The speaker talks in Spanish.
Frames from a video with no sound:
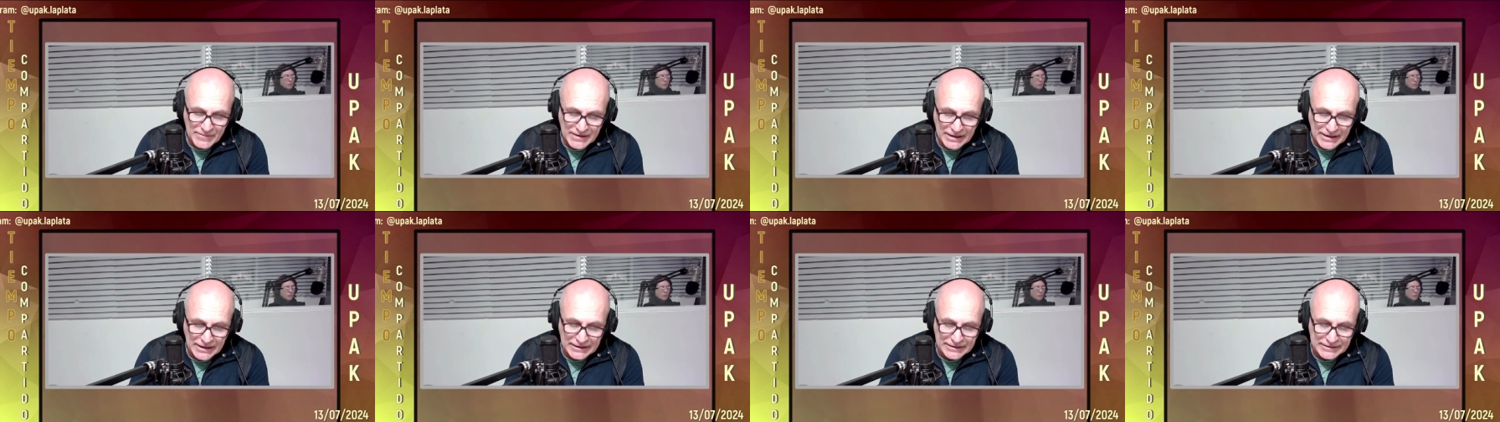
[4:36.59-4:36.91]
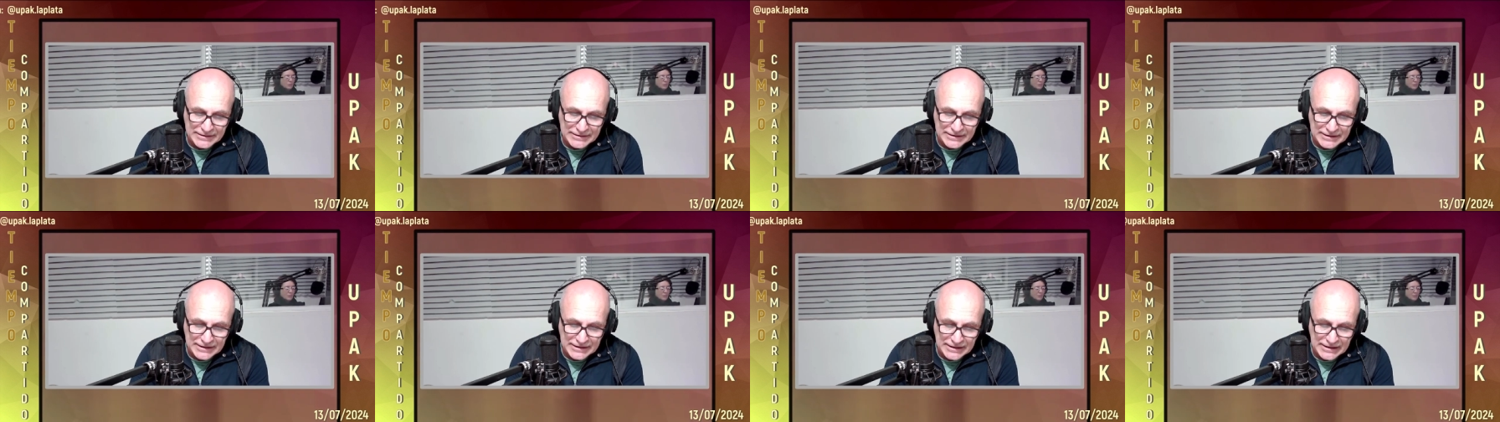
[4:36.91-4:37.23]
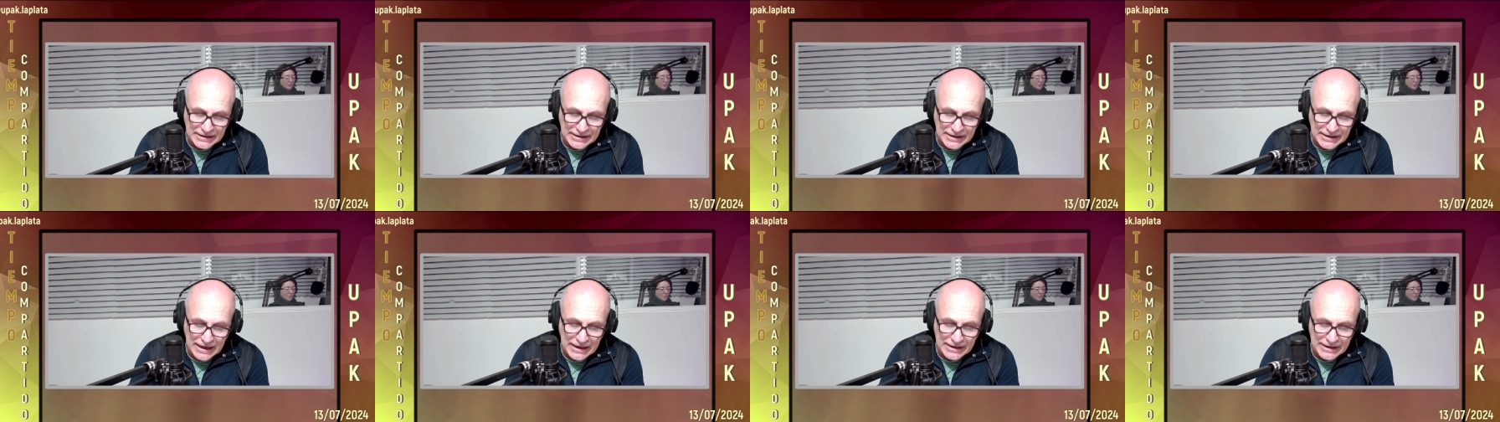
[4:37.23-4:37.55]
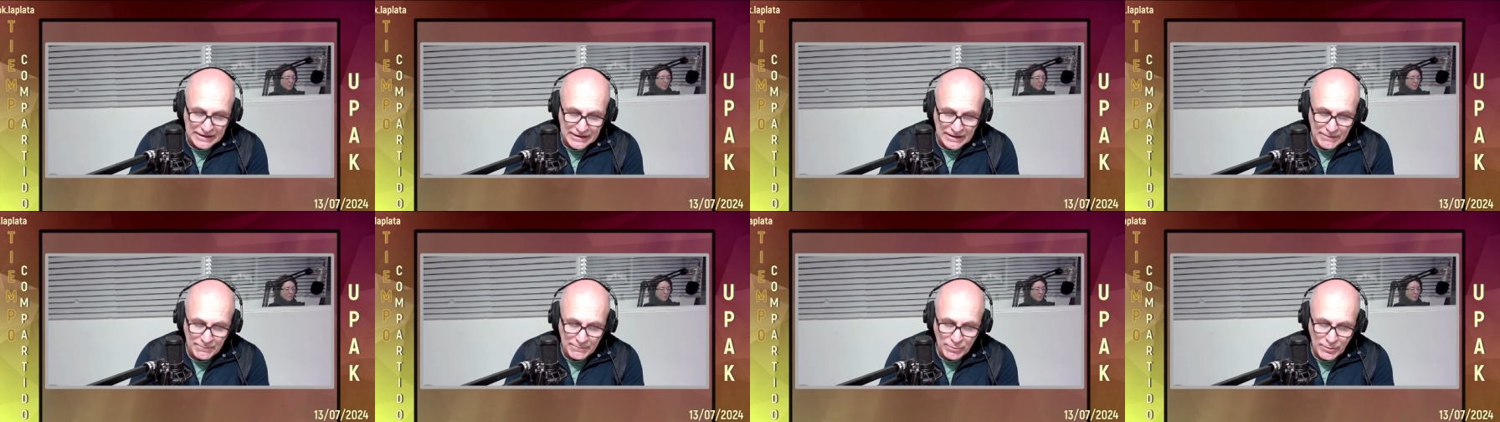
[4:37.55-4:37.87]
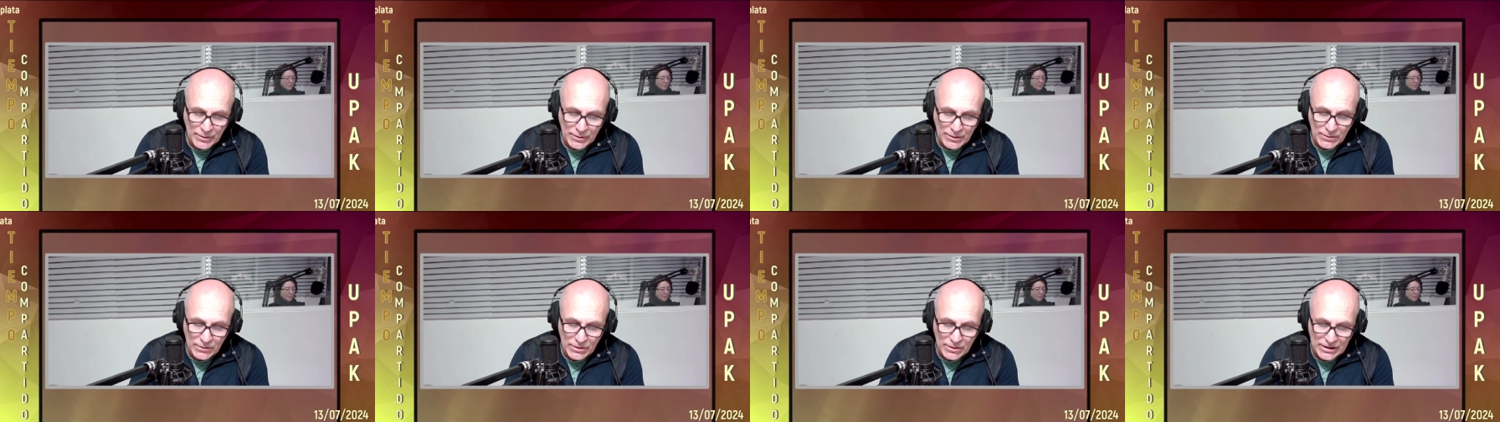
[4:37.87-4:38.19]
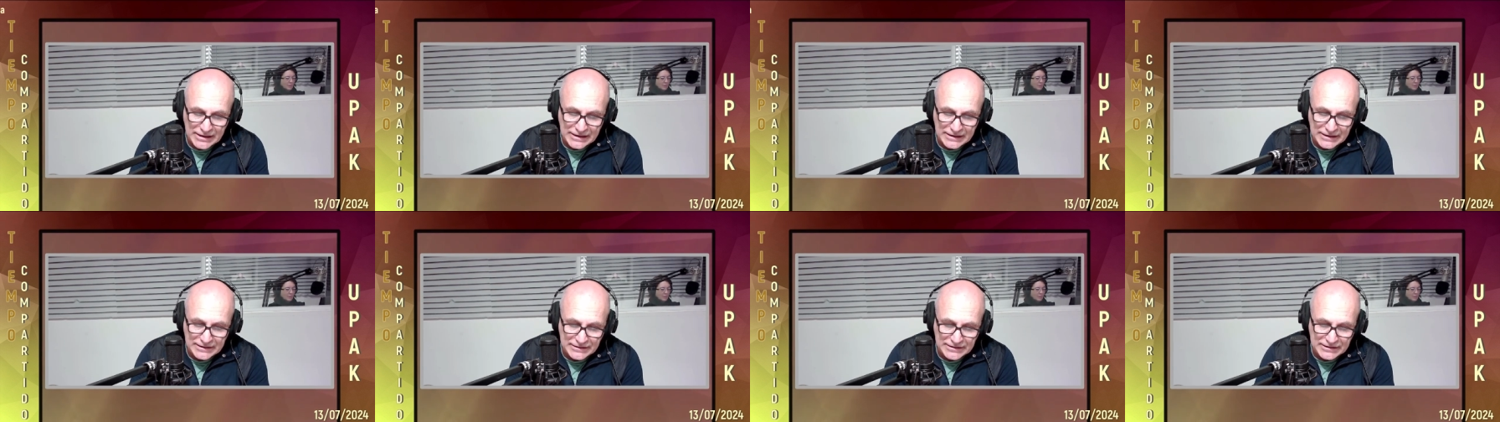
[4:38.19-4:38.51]
este, Al gran pueblo
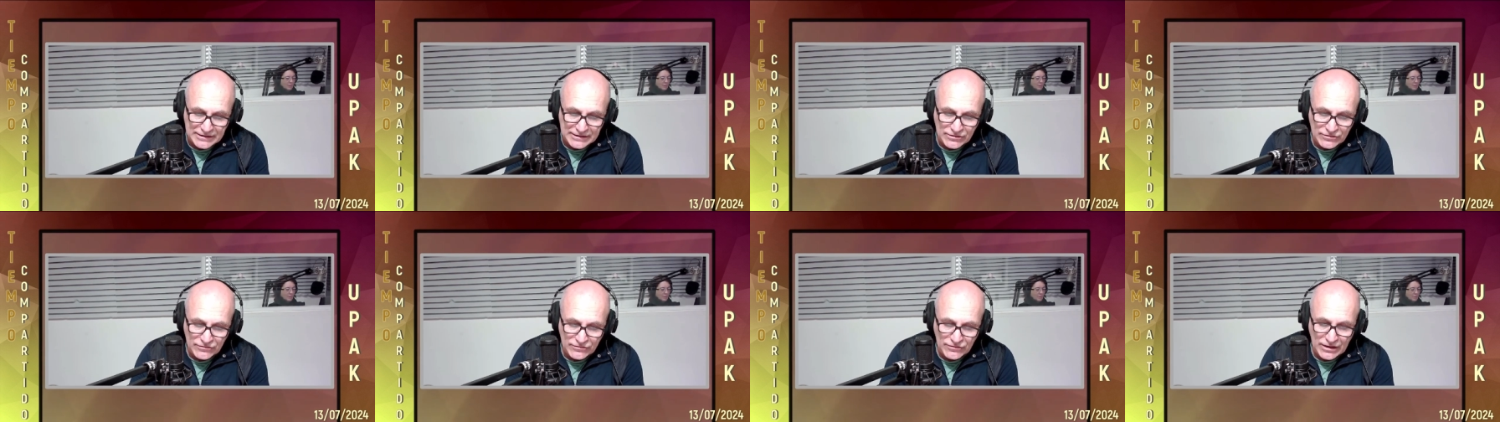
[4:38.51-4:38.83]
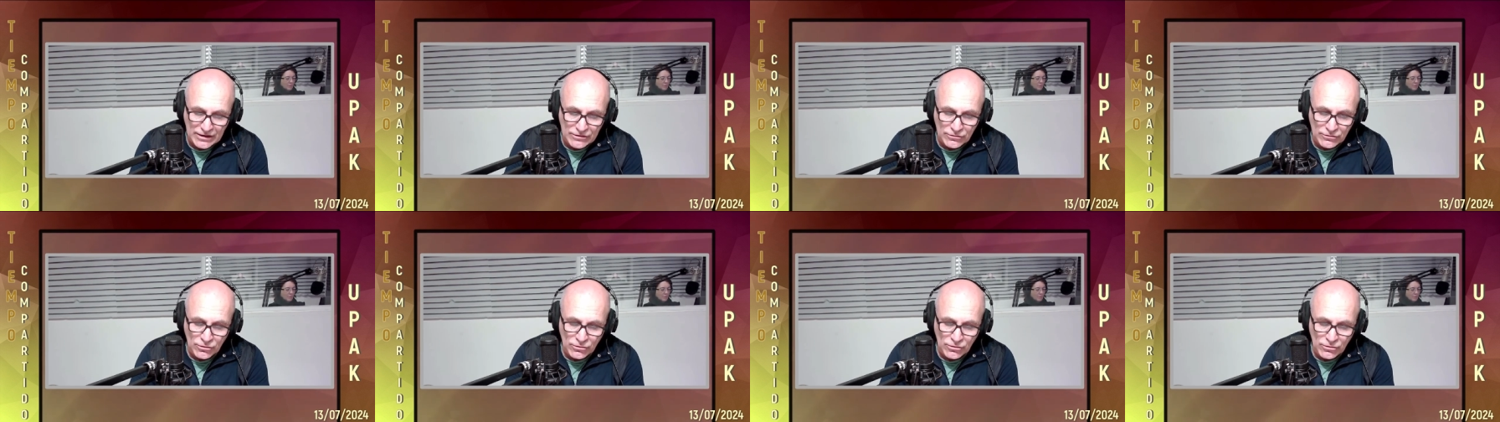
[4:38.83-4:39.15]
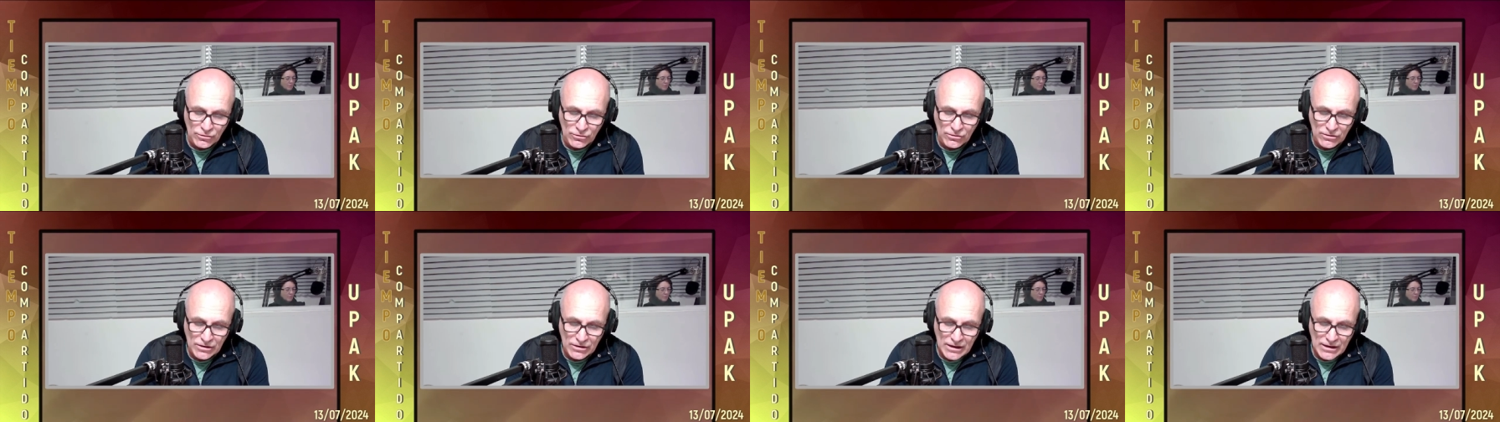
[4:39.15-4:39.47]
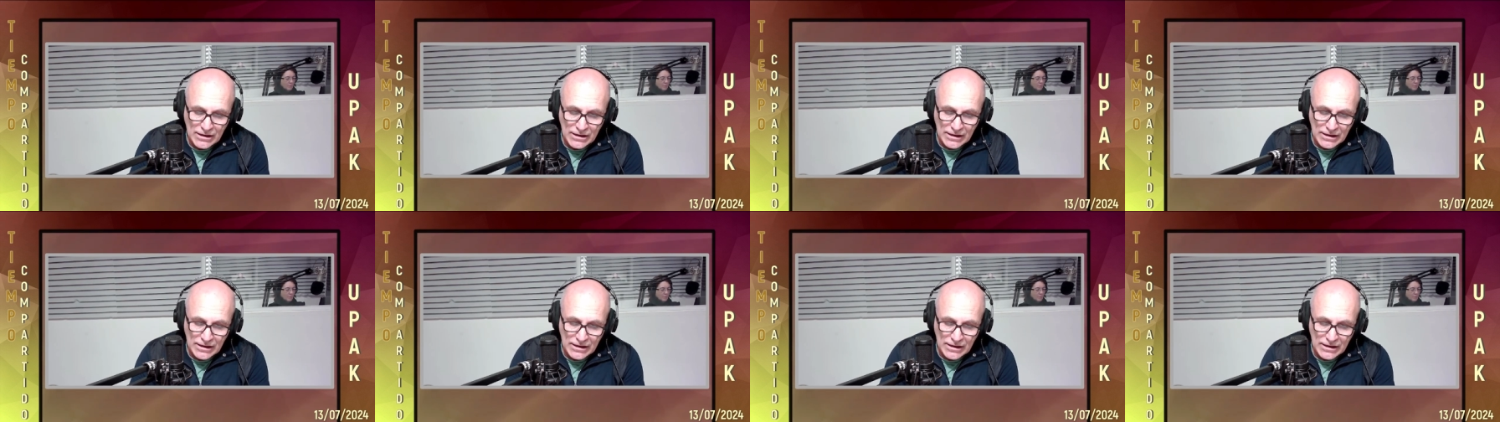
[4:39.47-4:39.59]
argentino salud,